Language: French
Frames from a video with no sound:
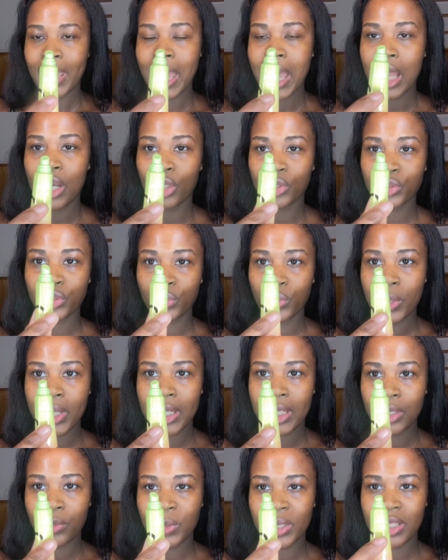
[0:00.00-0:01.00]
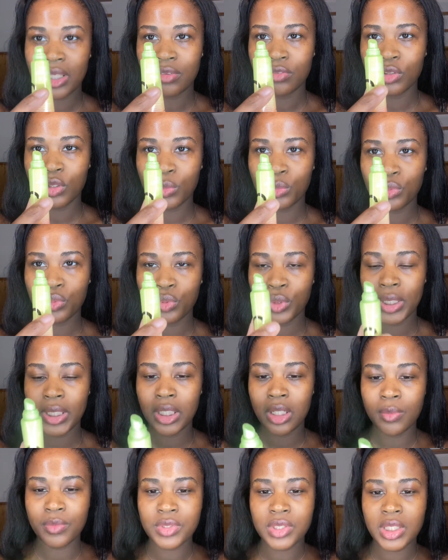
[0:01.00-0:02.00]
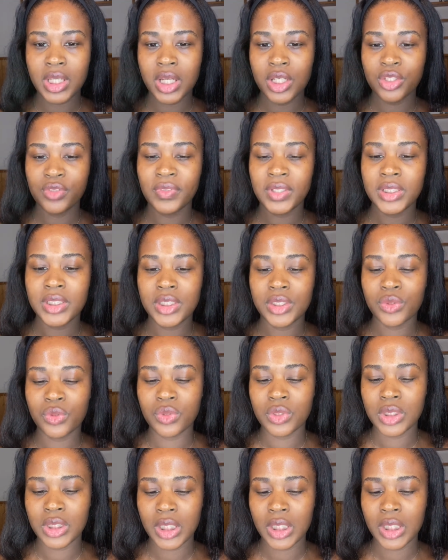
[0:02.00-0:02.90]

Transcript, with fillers: Alors celui à la goyave, l'embout est comme ça. Je vais le tester aussi